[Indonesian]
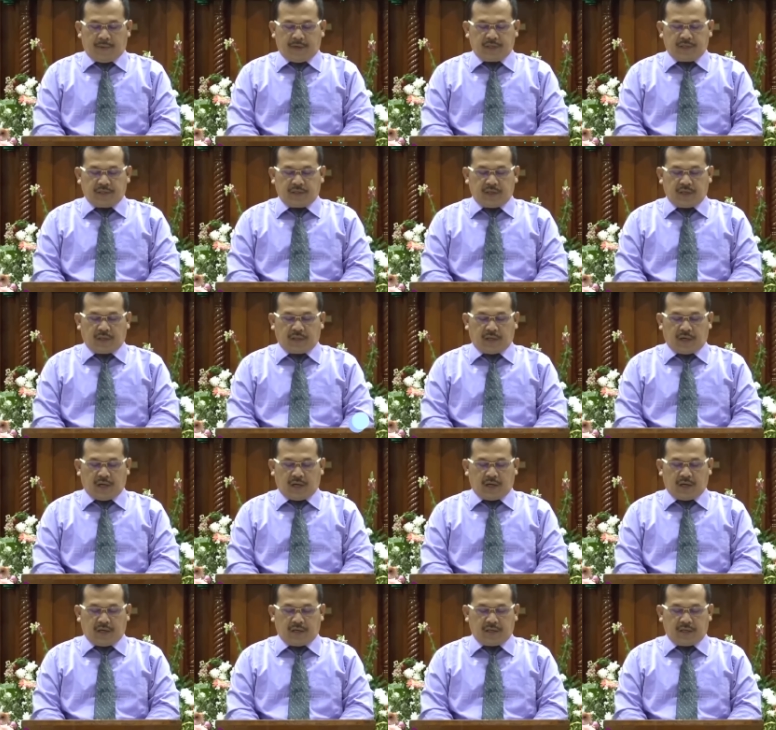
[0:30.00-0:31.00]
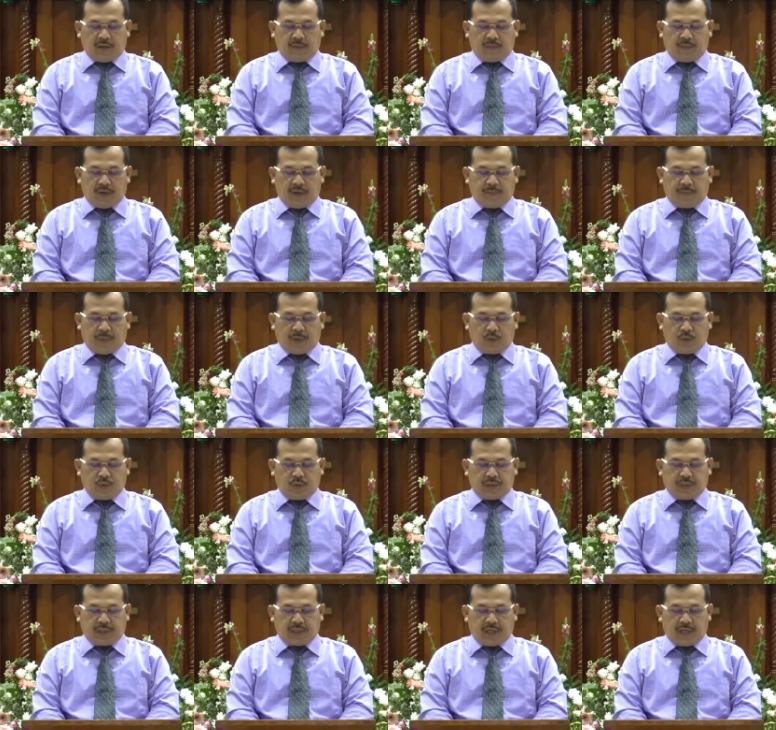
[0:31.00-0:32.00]
Damai sejahtera Allah yang
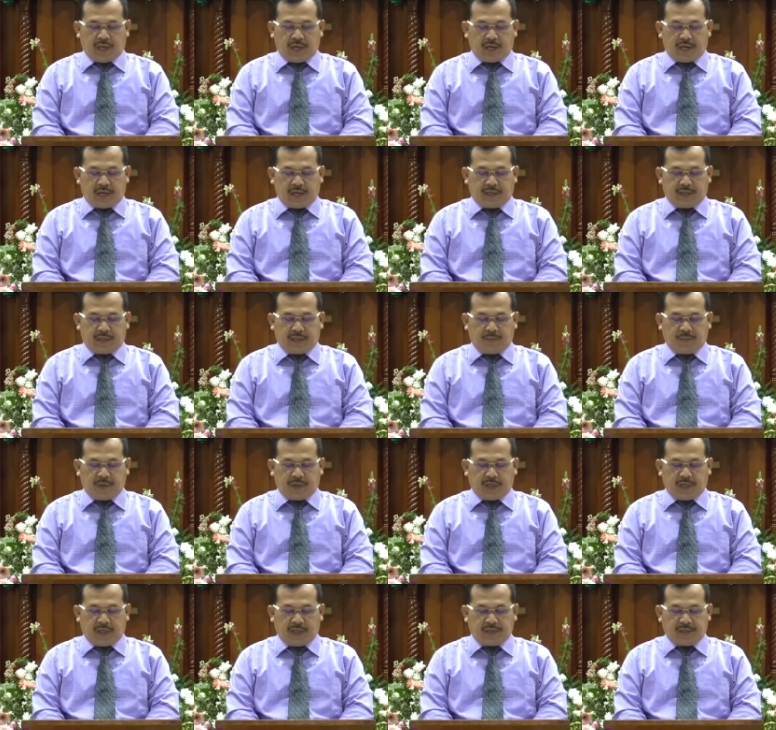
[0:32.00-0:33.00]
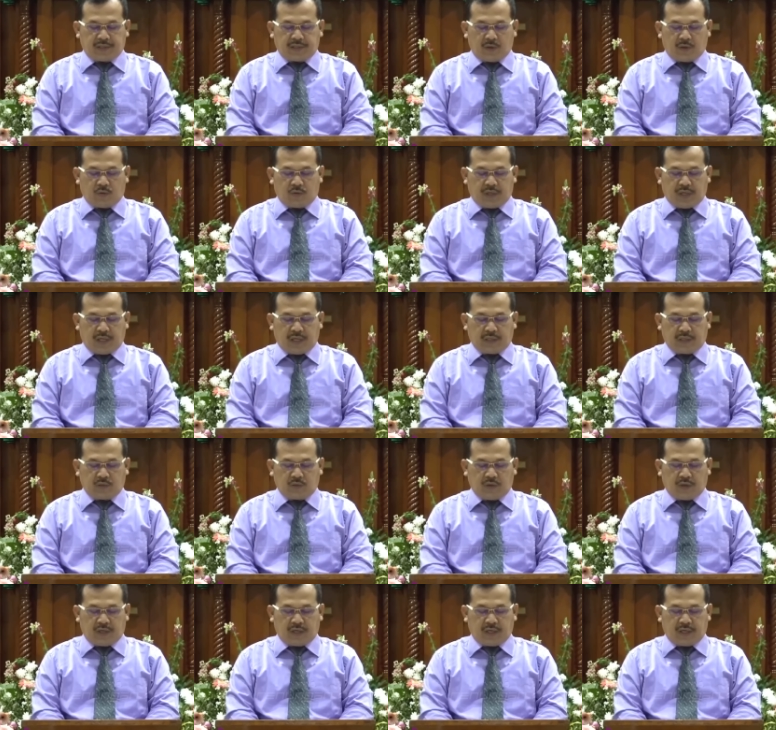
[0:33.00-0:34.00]
melampaui segala akal dan pikiran
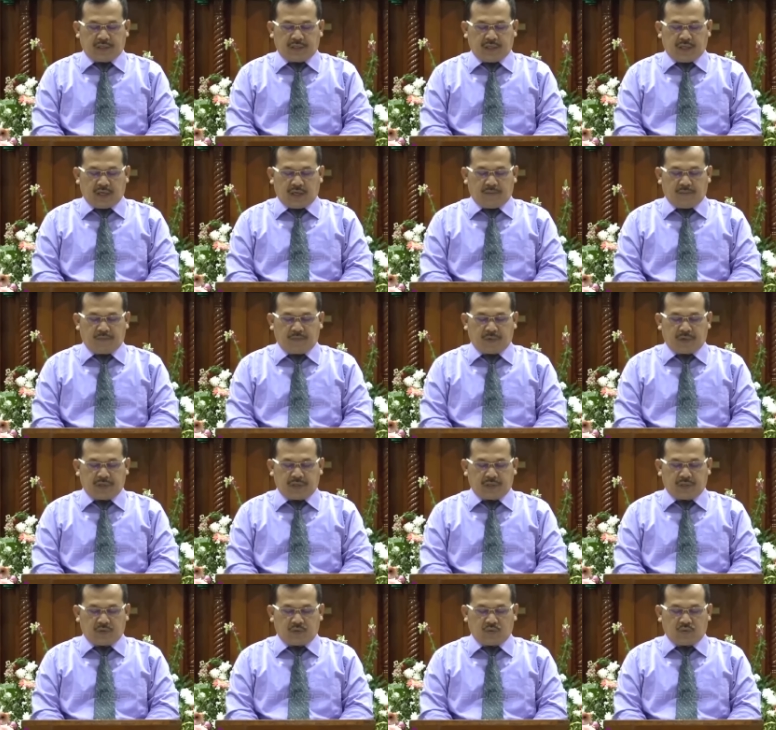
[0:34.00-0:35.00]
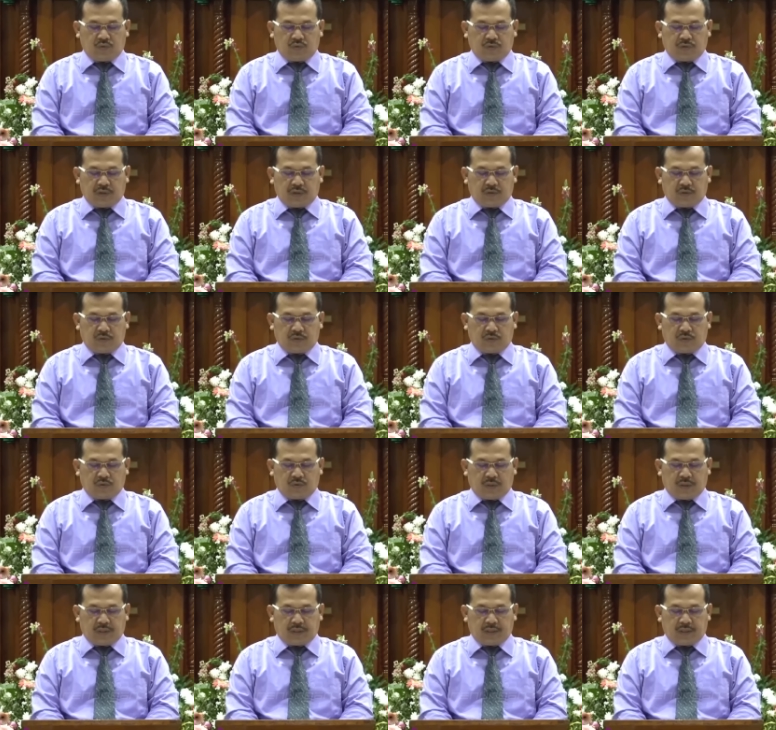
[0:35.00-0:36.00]
saudara-saudara di dalam Kristus
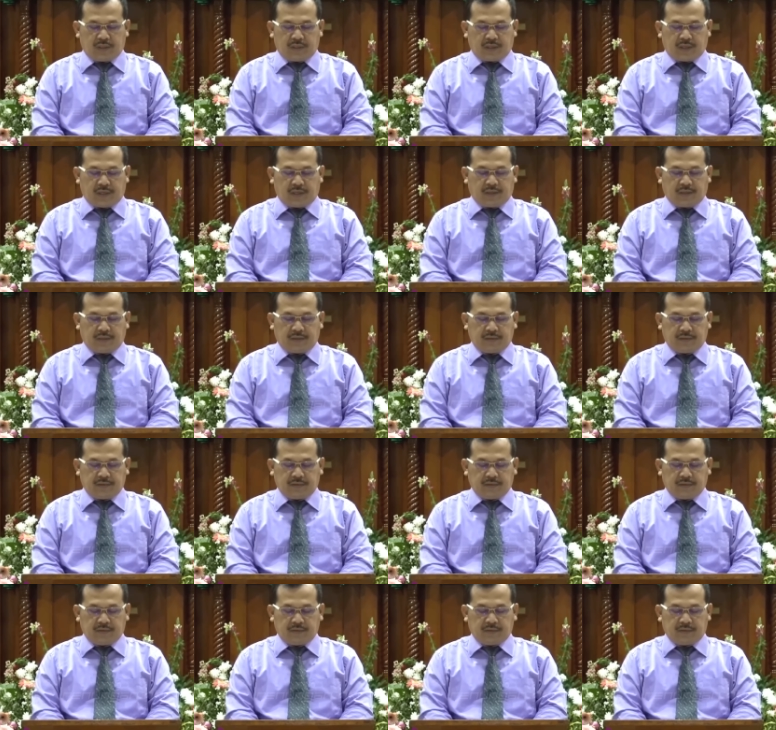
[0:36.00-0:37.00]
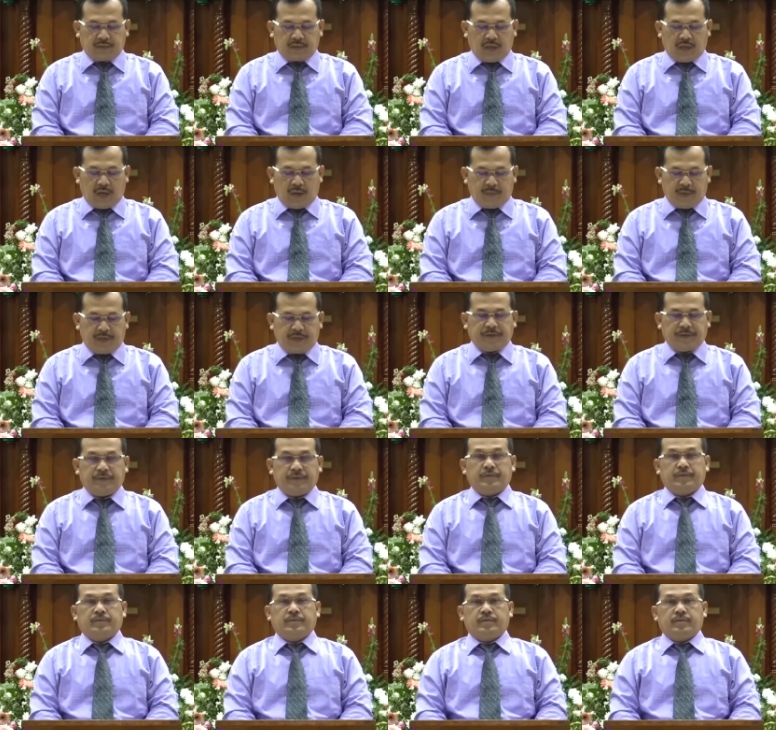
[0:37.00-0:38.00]
Yesus Tuhan kita.
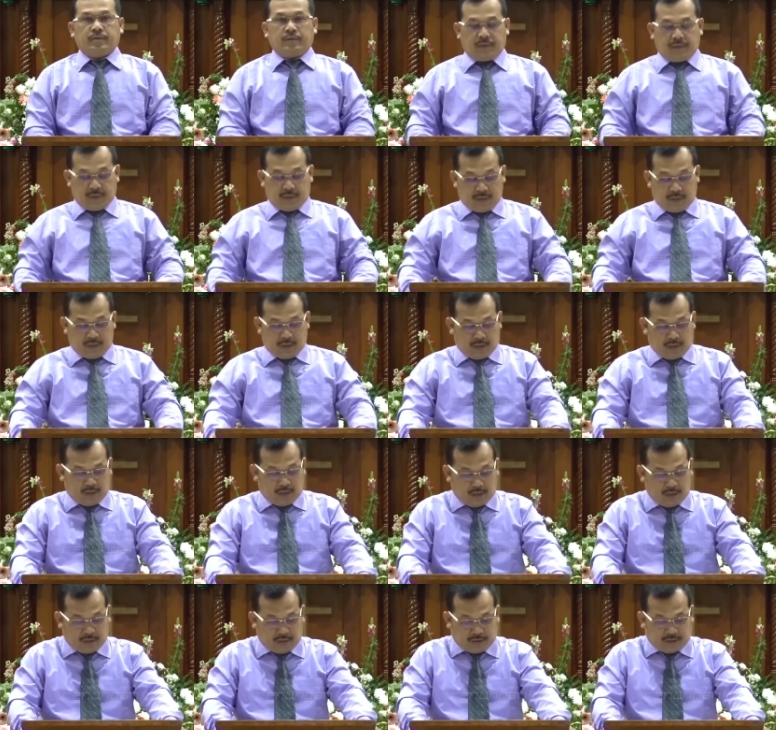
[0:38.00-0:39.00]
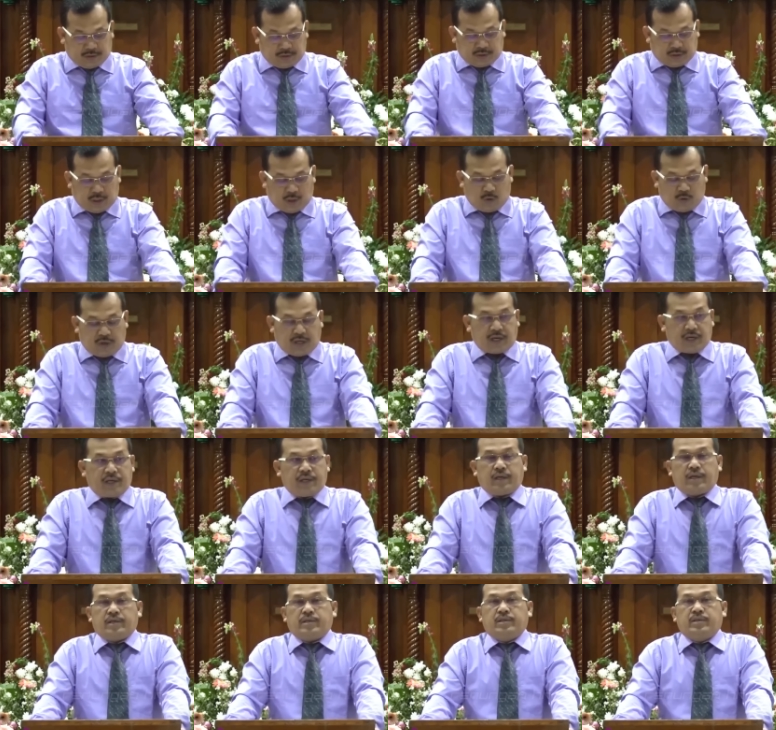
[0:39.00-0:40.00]
Amin.
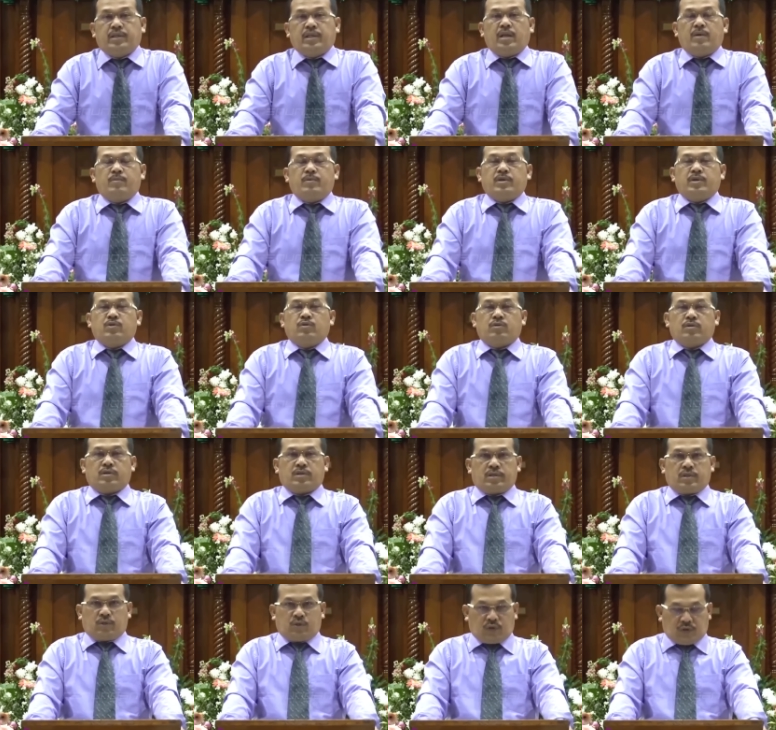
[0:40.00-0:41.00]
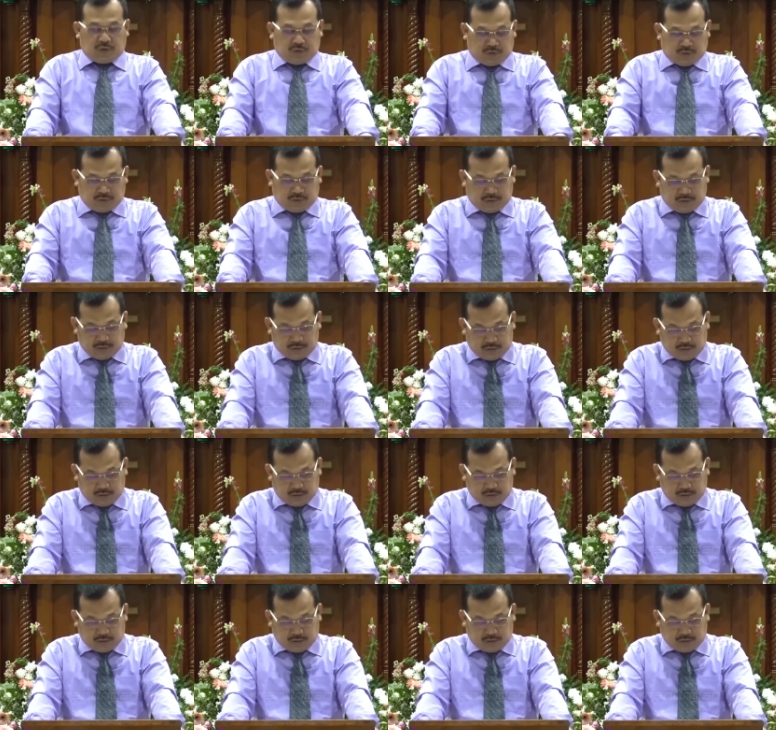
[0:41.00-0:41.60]
Saudara yang kasih dalam Yesus Kristus,